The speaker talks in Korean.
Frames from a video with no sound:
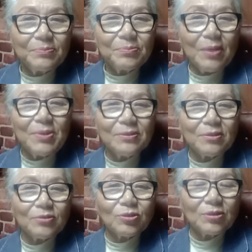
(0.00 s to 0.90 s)

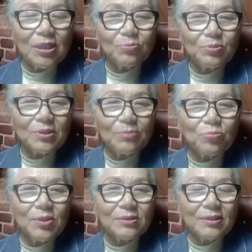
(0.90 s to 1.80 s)
법에서 정,
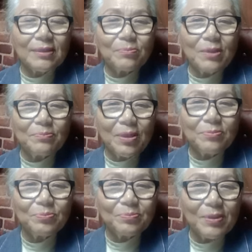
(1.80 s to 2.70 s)
정부에서나 법, 법,
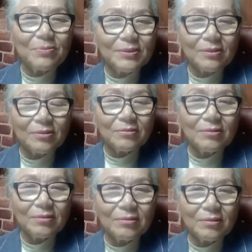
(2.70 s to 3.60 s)
법에서
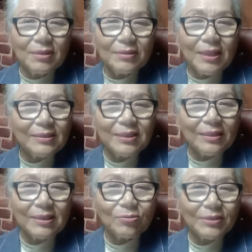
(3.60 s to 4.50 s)
전혀 타치
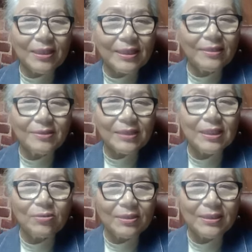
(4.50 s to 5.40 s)
안 하고 다 개인
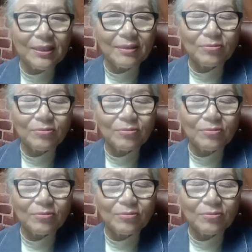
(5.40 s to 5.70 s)
사생활이다.